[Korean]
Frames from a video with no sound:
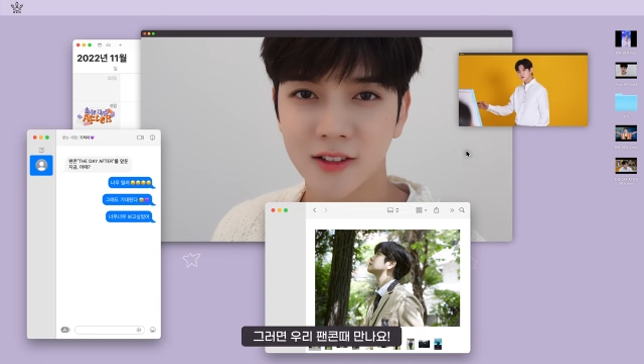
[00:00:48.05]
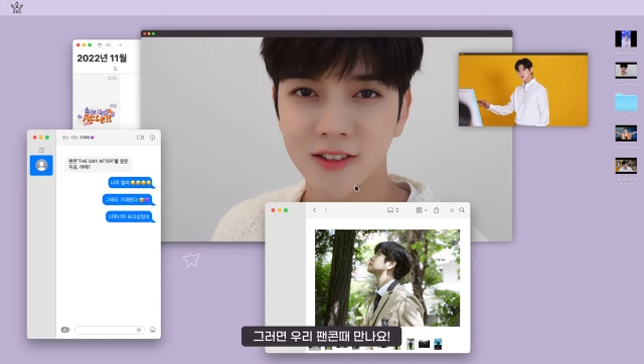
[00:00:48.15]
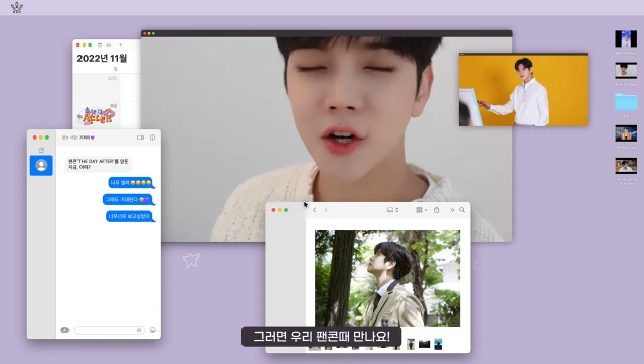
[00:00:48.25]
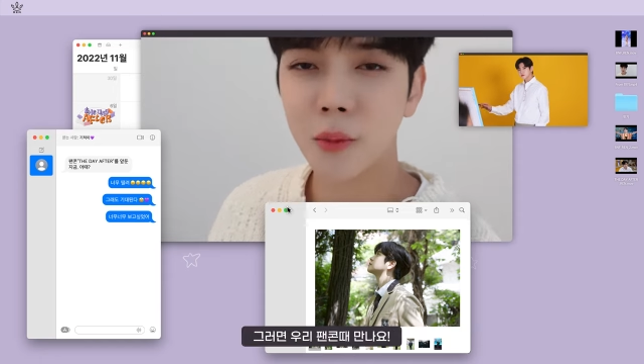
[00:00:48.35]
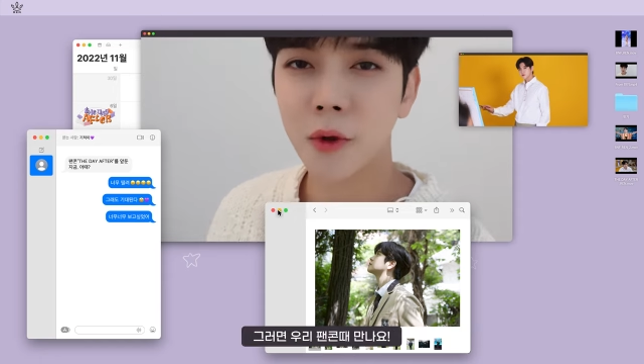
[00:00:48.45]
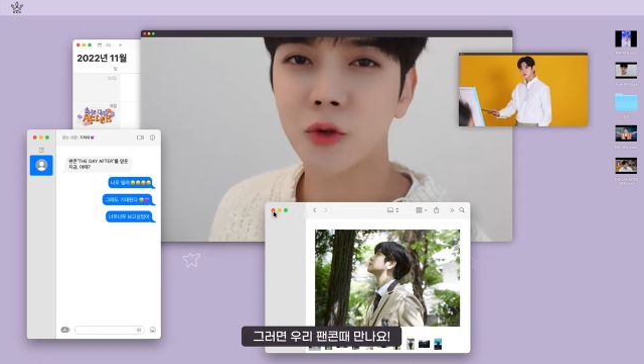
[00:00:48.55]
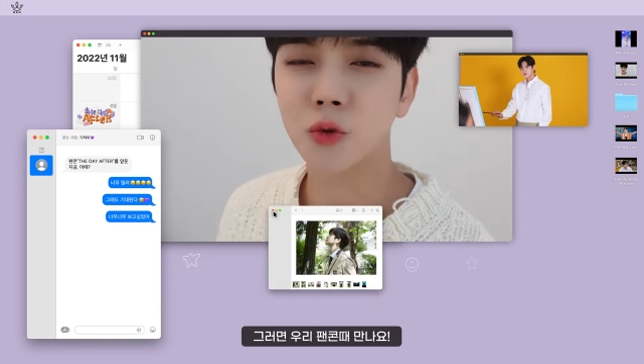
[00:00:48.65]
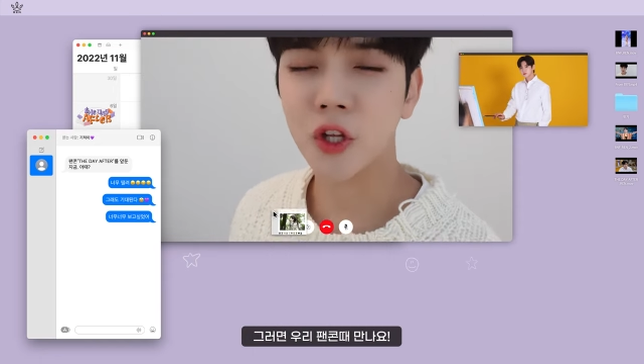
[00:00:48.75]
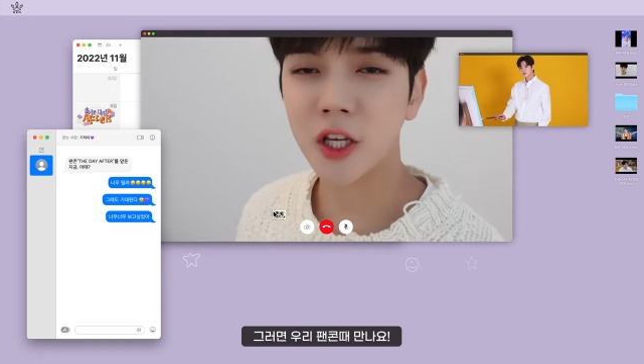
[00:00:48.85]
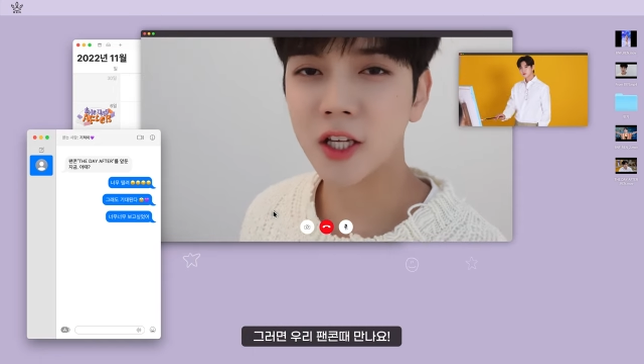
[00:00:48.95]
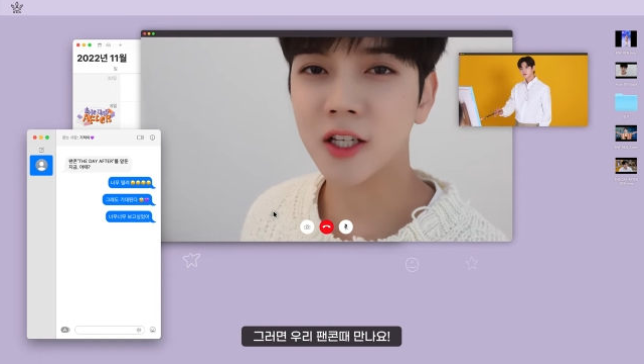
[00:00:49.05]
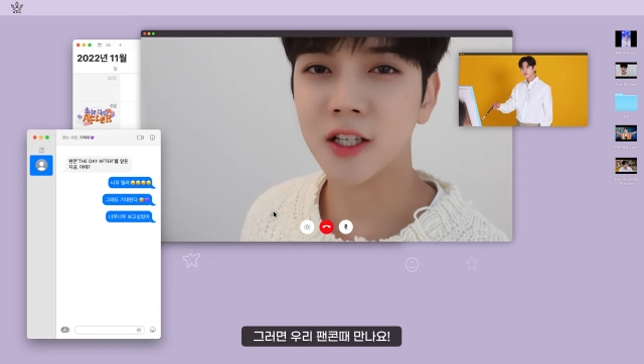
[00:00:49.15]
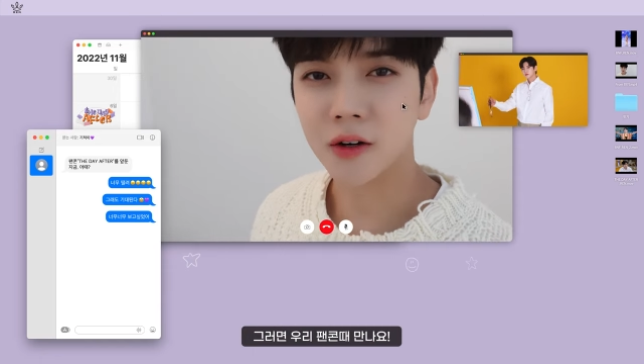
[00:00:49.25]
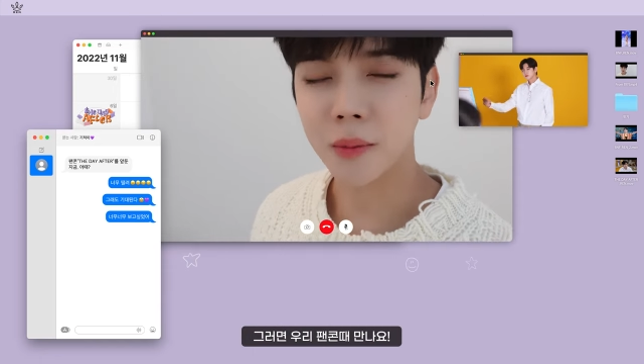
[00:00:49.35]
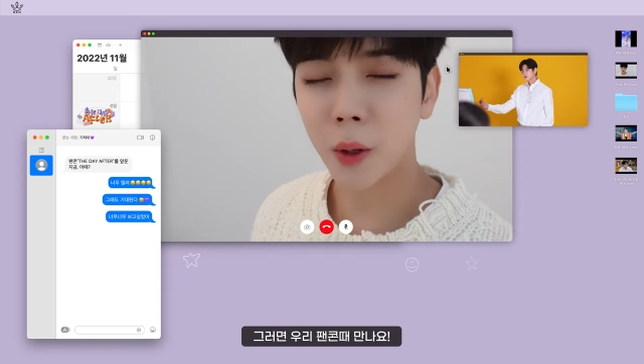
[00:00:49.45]
그러면 우리
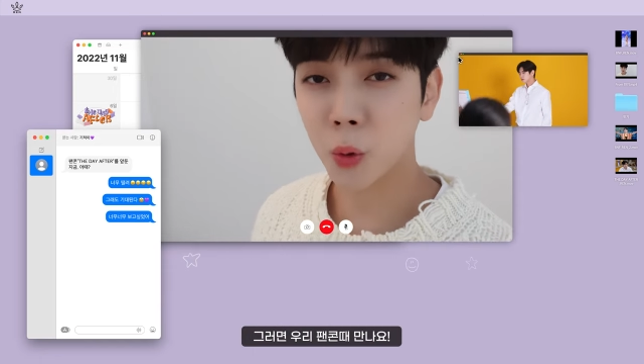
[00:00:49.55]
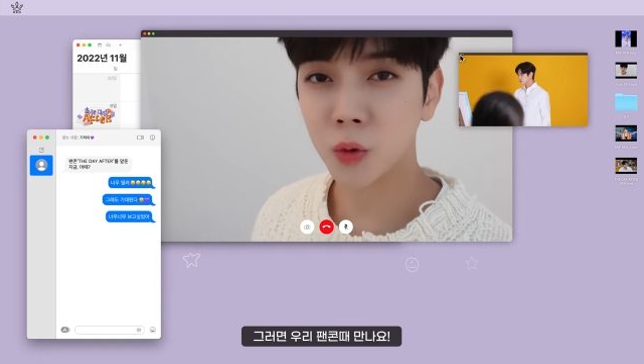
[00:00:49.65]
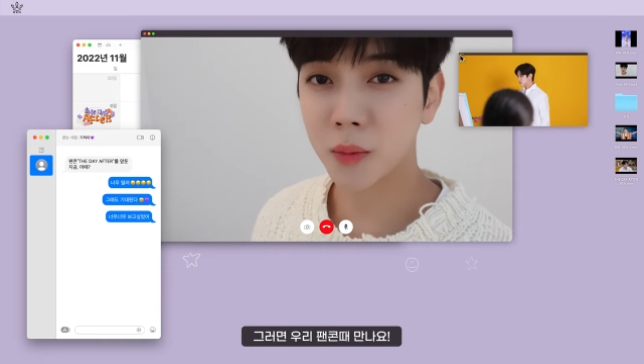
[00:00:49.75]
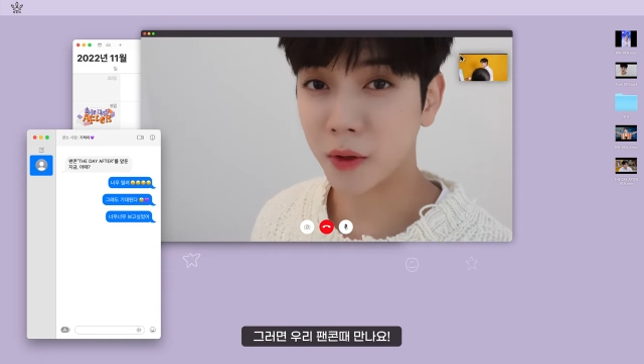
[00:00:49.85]
팬콘 때